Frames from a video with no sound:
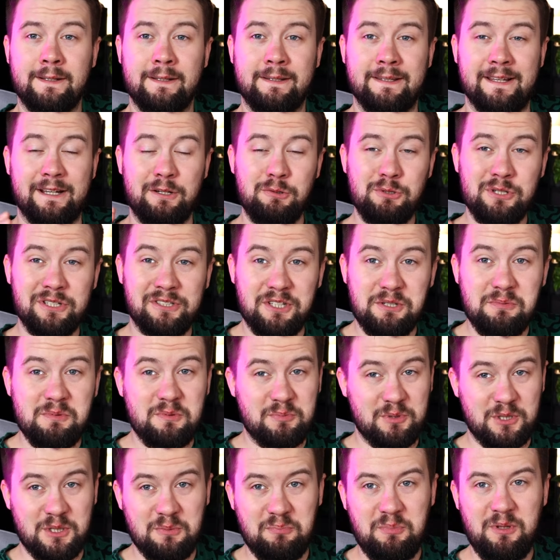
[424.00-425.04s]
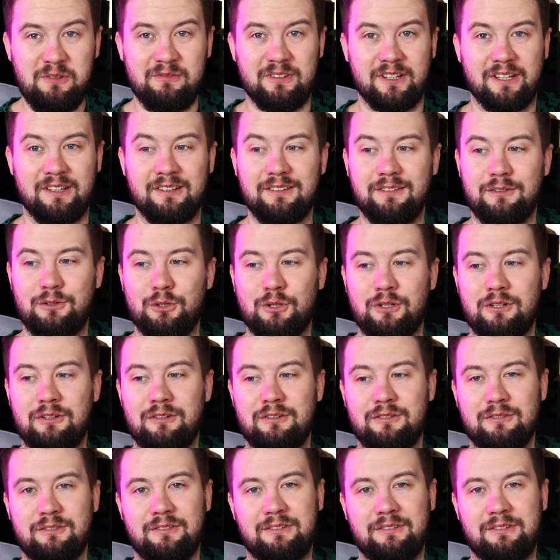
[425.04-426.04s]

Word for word: Jak już jesteśmy przy tym piwie, to